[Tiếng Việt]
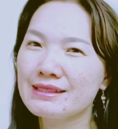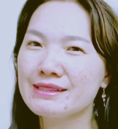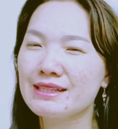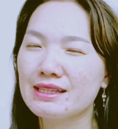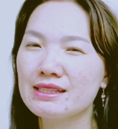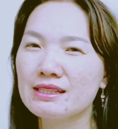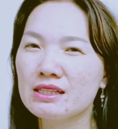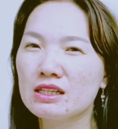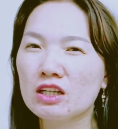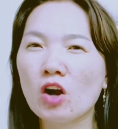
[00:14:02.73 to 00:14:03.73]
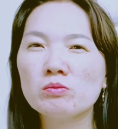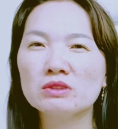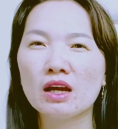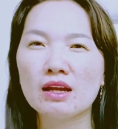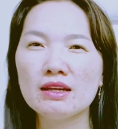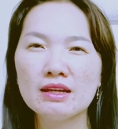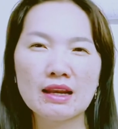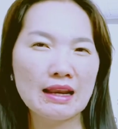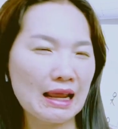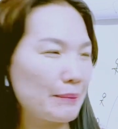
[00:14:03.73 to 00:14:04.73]
chị không thể
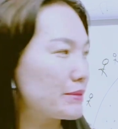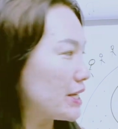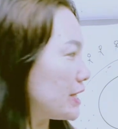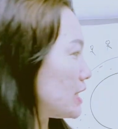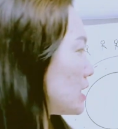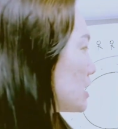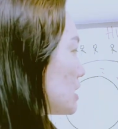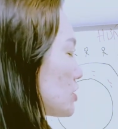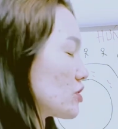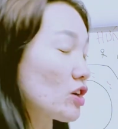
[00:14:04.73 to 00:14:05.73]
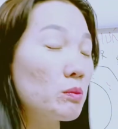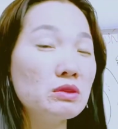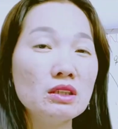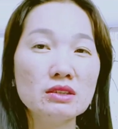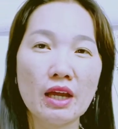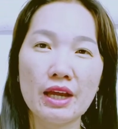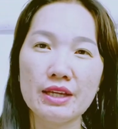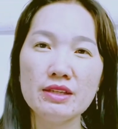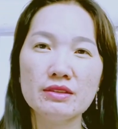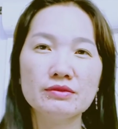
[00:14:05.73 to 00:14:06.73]
làm gì trong cơ thể
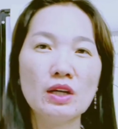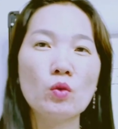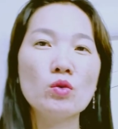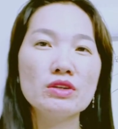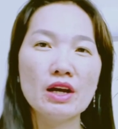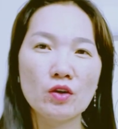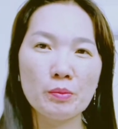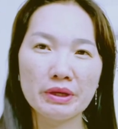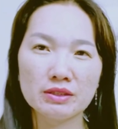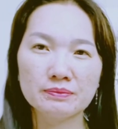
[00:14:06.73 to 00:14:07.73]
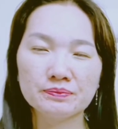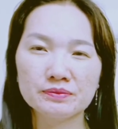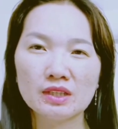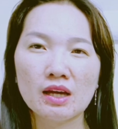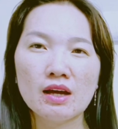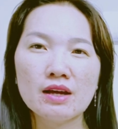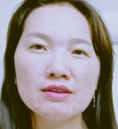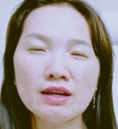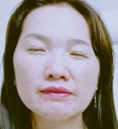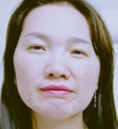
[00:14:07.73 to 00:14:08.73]
và cuộc đời của mình
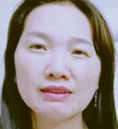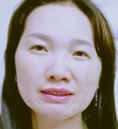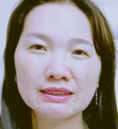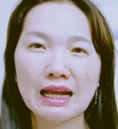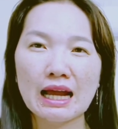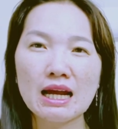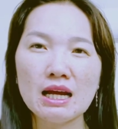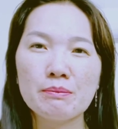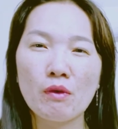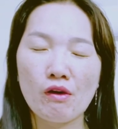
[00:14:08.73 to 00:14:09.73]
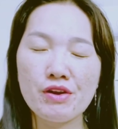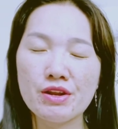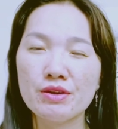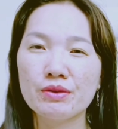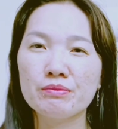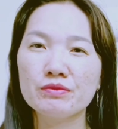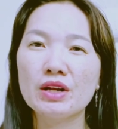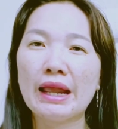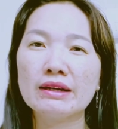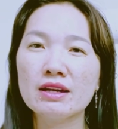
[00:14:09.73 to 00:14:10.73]
nên tất cả mọi điều
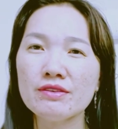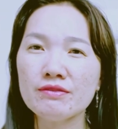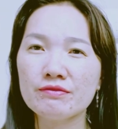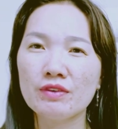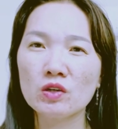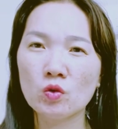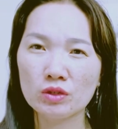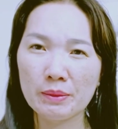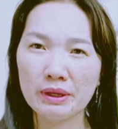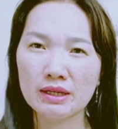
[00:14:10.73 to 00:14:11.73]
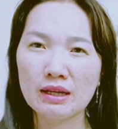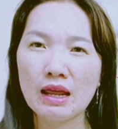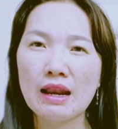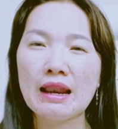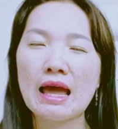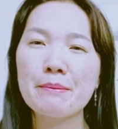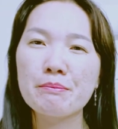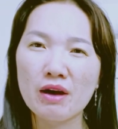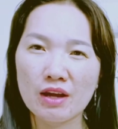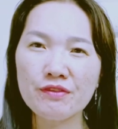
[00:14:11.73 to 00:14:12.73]
đang đến với cuộc đời mình là
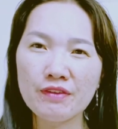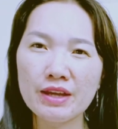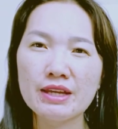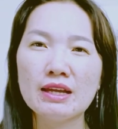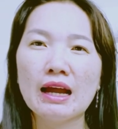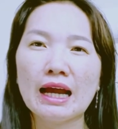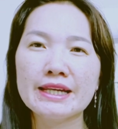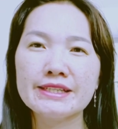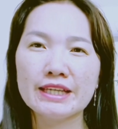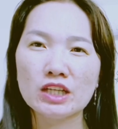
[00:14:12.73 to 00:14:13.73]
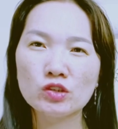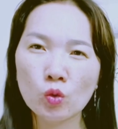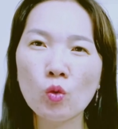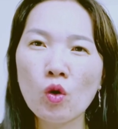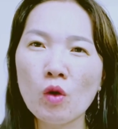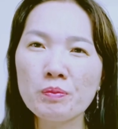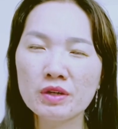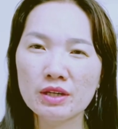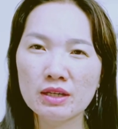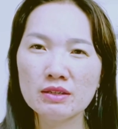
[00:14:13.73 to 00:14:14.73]
bởi vì anh chị thu hút nó
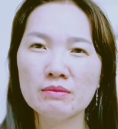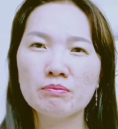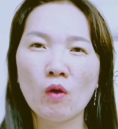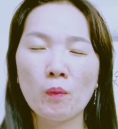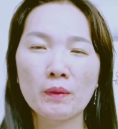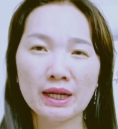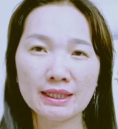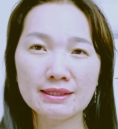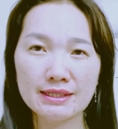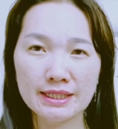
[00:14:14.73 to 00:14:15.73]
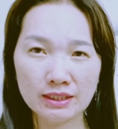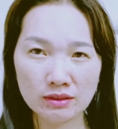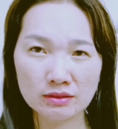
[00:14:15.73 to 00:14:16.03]
đến một cách ý thức